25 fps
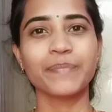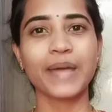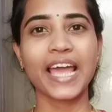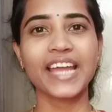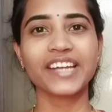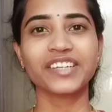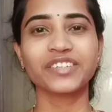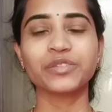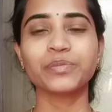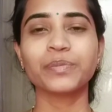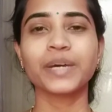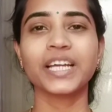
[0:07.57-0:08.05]
బ్యాక్
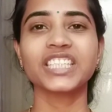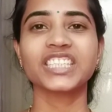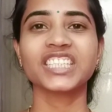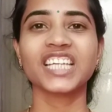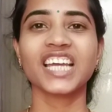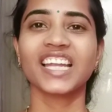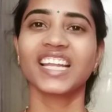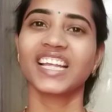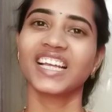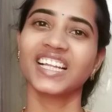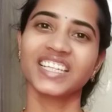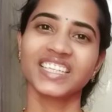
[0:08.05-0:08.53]
టు మై
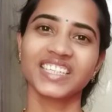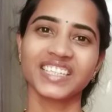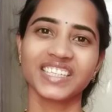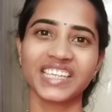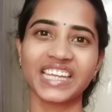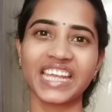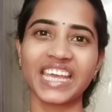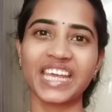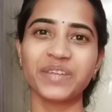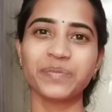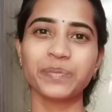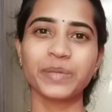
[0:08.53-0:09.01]
ఛానల్
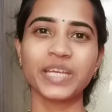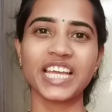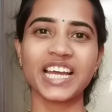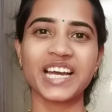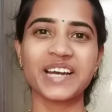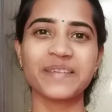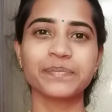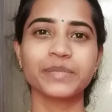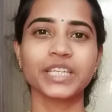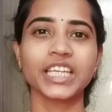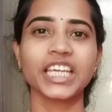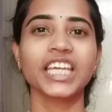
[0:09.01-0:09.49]
నేను మీ
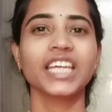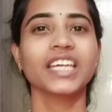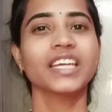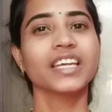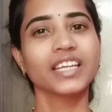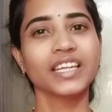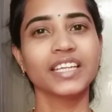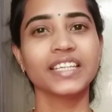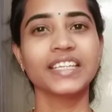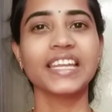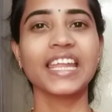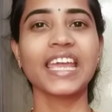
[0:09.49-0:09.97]
ఆమ్ని
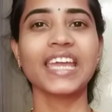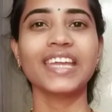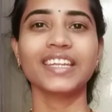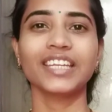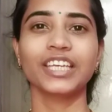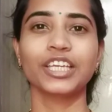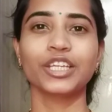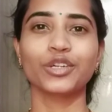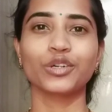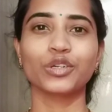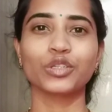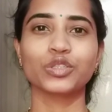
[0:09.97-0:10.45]
నేను
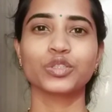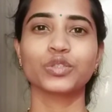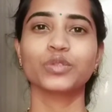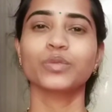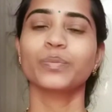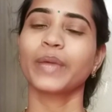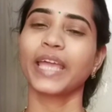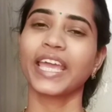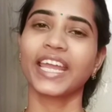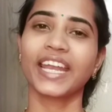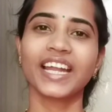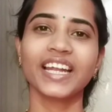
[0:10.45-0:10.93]
ఈరోజు
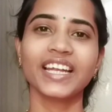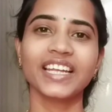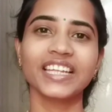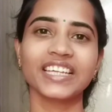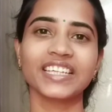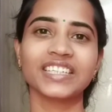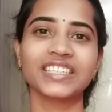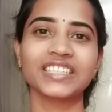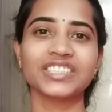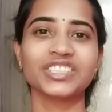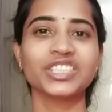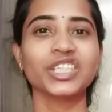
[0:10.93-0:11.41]

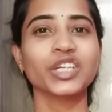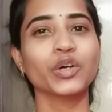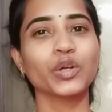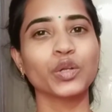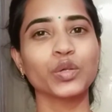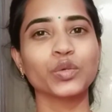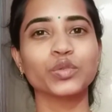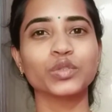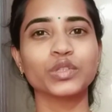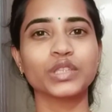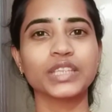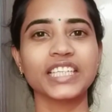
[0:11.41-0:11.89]
మేరానిక్ నుంచి కొన్ని
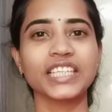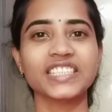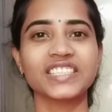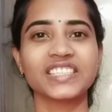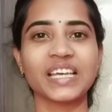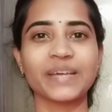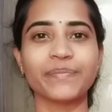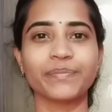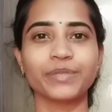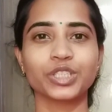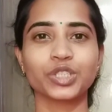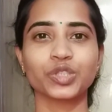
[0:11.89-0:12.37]
కుర్తీస్
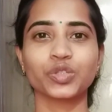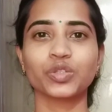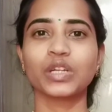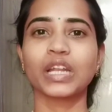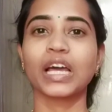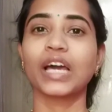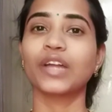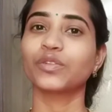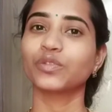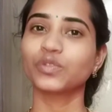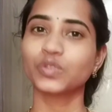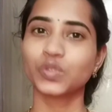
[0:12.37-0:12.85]

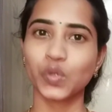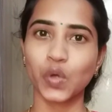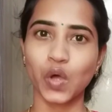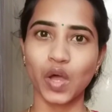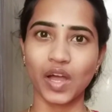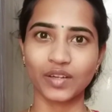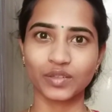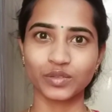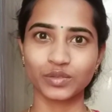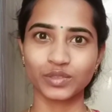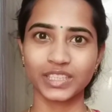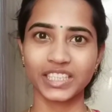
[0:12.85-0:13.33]
తెప్పించుకున్నాను సో ఆ
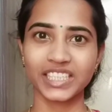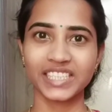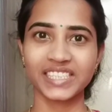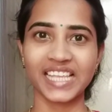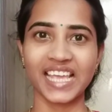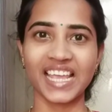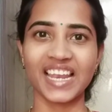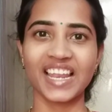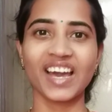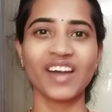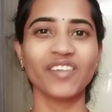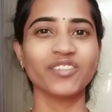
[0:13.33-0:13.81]
కుర్తీస్
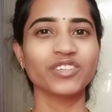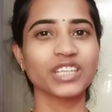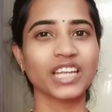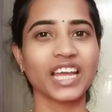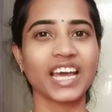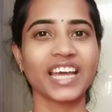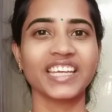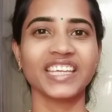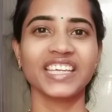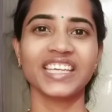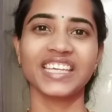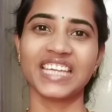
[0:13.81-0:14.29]
ఎలా
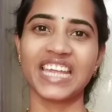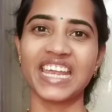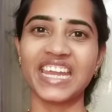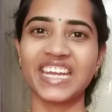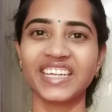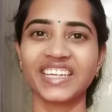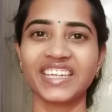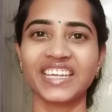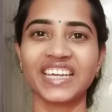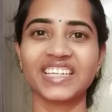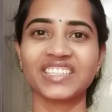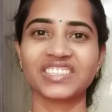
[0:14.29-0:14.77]
ఉన్నాయి
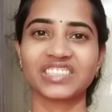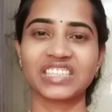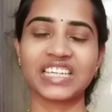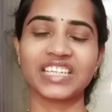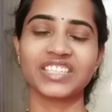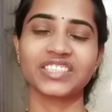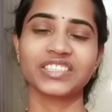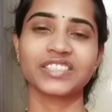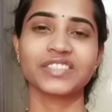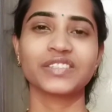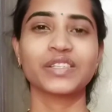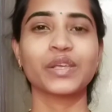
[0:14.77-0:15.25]
ఏంటి అని షేర్
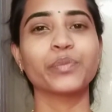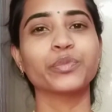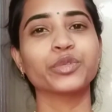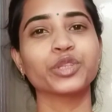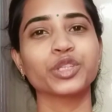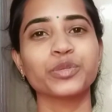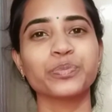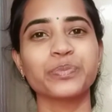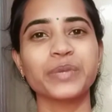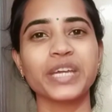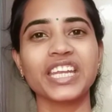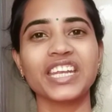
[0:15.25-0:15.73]
చేసే
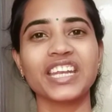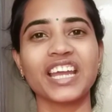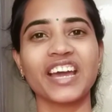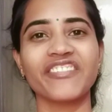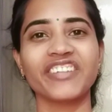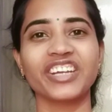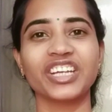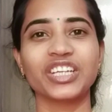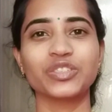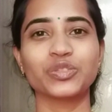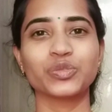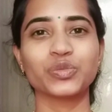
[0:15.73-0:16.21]
ముందు మీరు నా
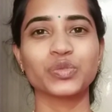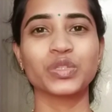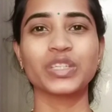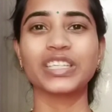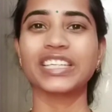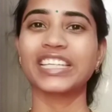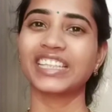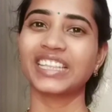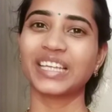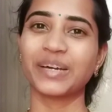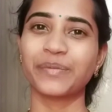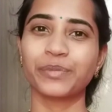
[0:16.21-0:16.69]
వీడియో
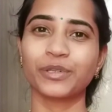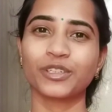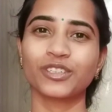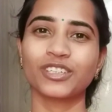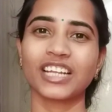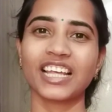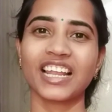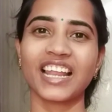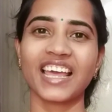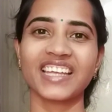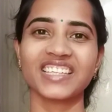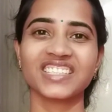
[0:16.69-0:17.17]
చూస్తుంటే
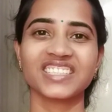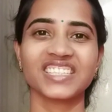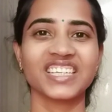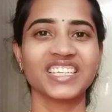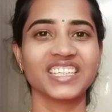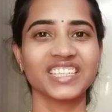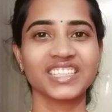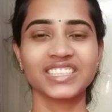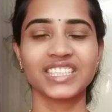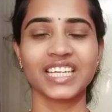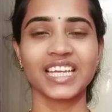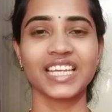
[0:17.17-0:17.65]
తప్పకుండా లైక్
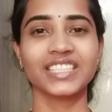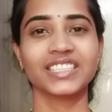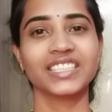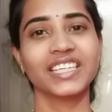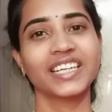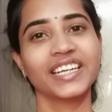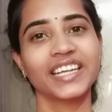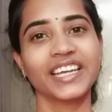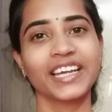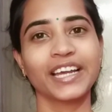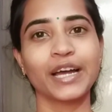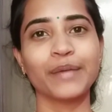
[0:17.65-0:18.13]
చేయండి షేర్
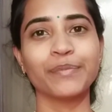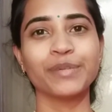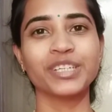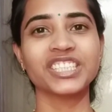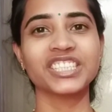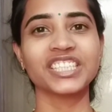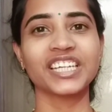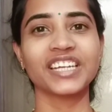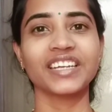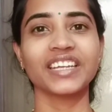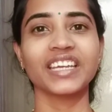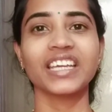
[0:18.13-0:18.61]
చేయండి కామెంట్
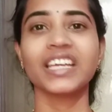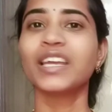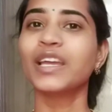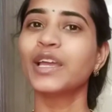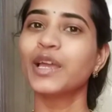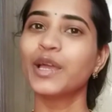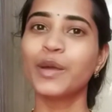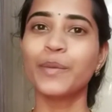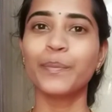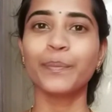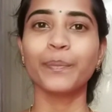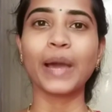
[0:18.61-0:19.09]
చేయండి
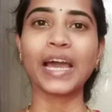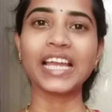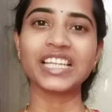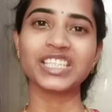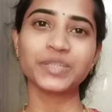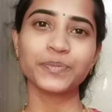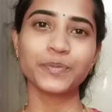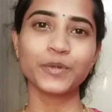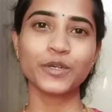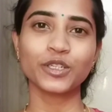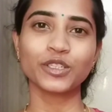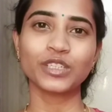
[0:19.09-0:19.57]

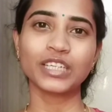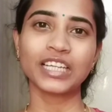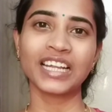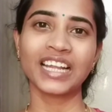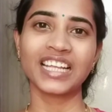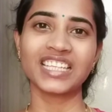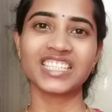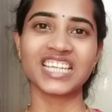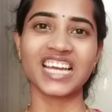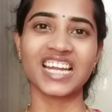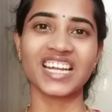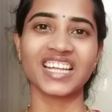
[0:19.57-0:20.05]
మర్చిపోకుండా నా
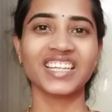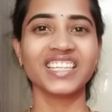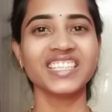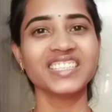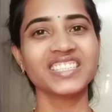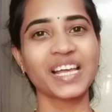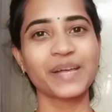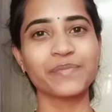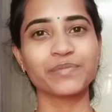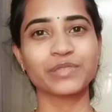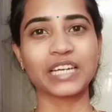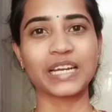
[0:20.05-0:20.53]
ఛానల్ని
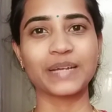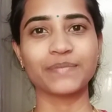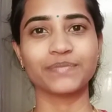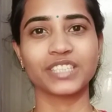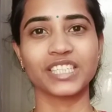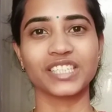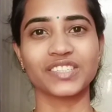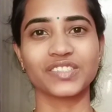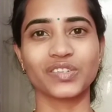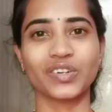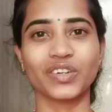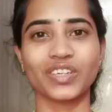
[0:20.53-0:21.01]
సబ్స్క్రైబ్
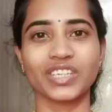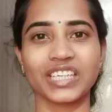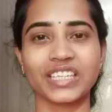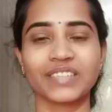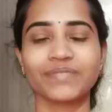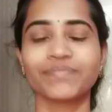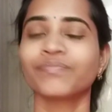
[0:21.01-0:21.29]
చేసుకోండి